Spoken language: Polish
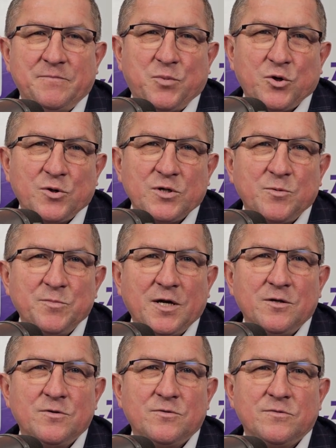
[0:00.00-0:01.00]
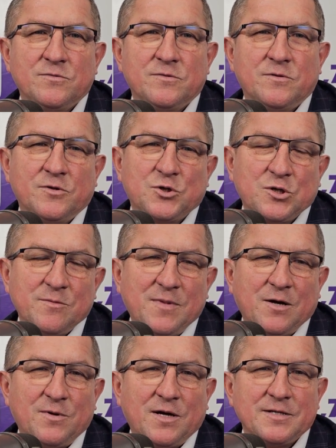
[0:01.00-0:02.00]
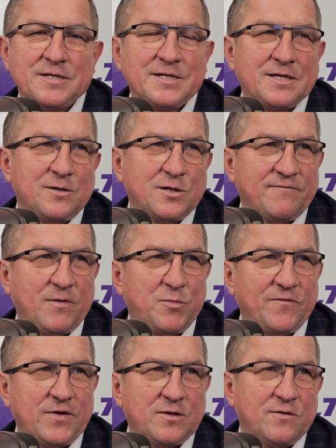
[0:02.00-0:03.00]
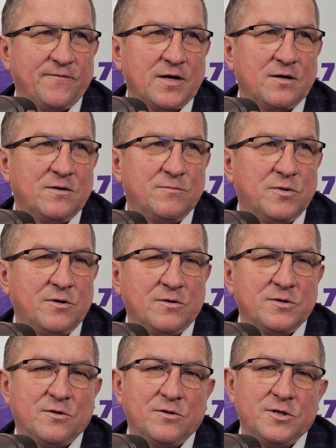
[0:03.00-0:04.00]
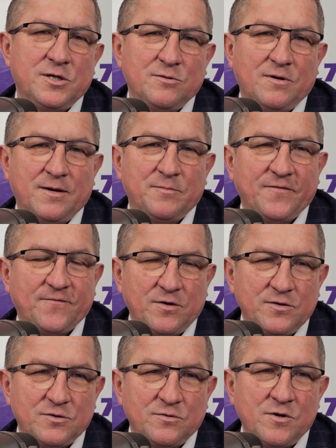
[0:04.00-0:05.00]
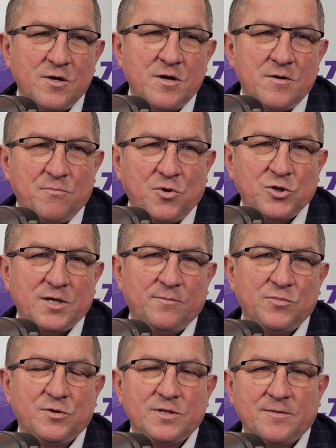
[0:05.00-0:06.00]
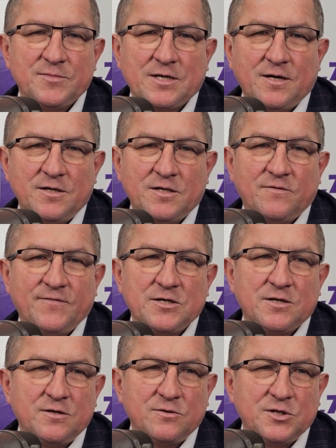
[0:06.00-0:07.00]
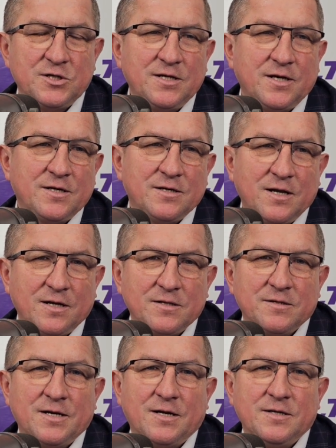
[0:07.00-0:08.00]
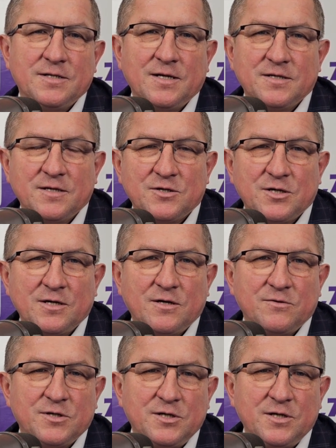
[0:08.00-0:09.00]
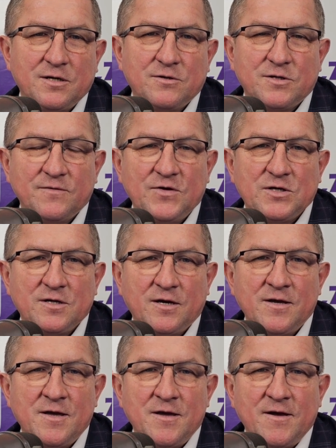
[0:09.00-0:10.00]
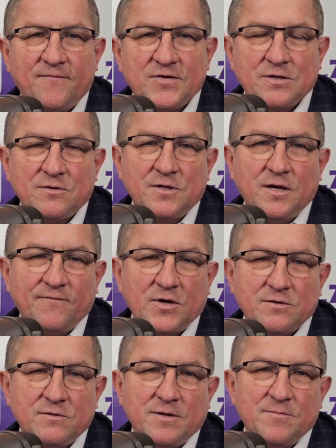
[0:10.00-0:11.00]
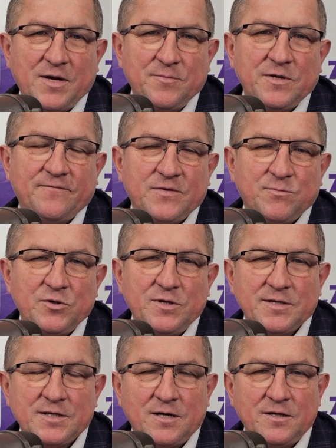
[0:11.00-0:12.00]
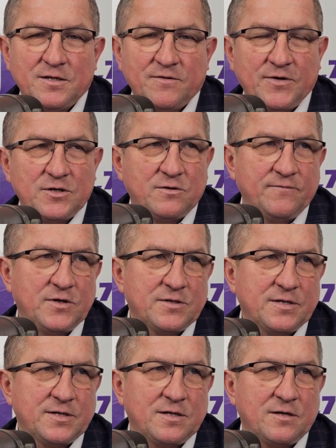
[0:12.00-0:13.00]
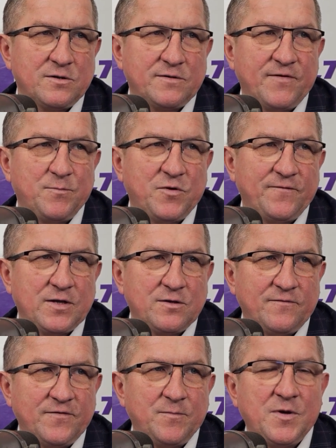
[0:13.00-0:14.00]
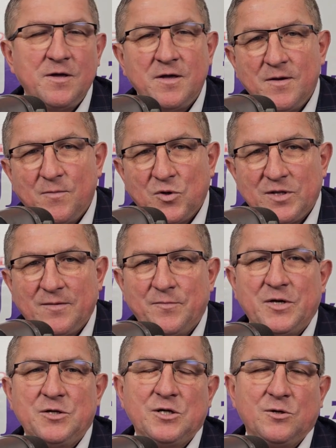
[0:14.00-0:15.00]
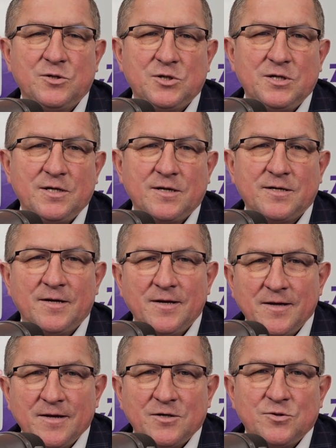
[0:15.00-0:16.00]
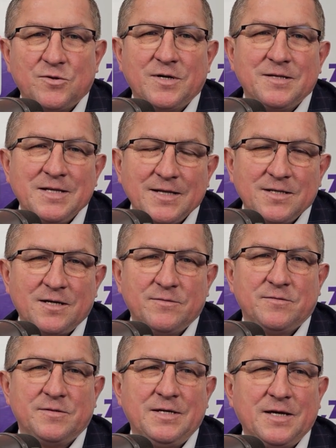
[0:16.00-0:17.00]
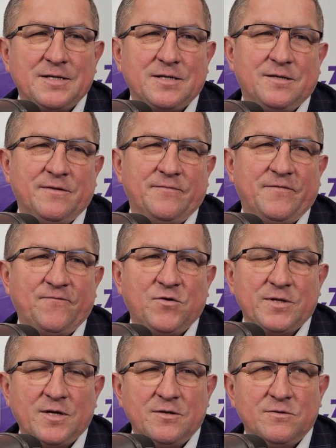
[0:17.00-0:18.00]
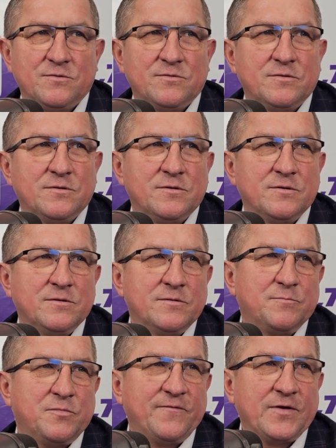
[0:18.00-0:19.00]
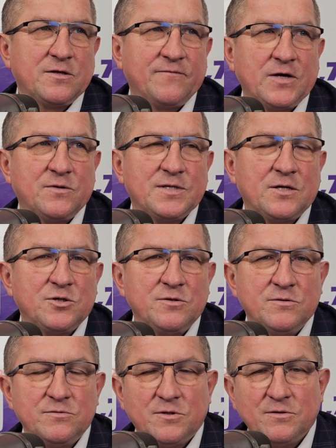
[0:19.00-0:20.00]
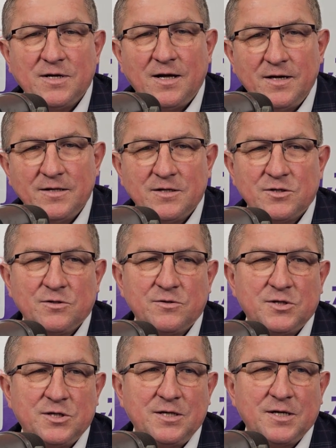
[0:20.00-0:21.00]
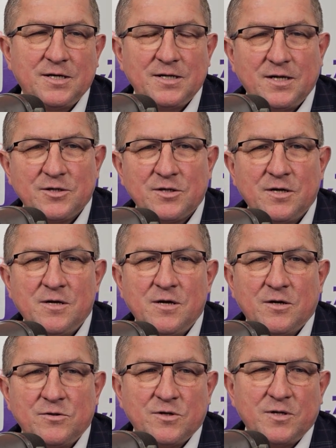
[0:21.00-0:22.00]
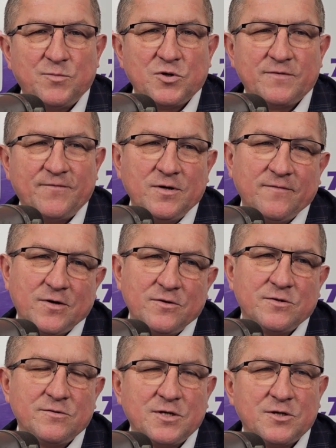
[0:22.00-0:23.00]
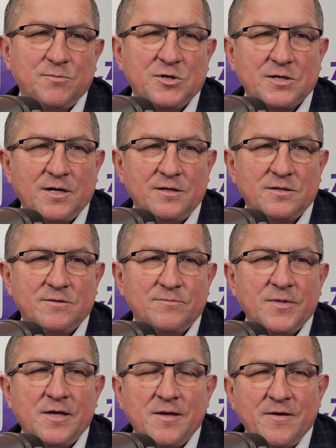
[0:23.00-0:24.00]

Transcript: porozumieniu otrzymała ze starostwa powiatowego, bo o to chodziło, aby w końcu można było tam zrealizować ten odcinek. Na realizację czeka odcinek oczywiście w Stogniewie, który mamy wspólnie zrealizować również ze starostwem powiatowym, bo tam będzie odcinek który nadal jest we władaniu y, Powiatowego Zarządu Dróg, ale też odcinek nasz, który pozwoli w końcu też mieszkańcom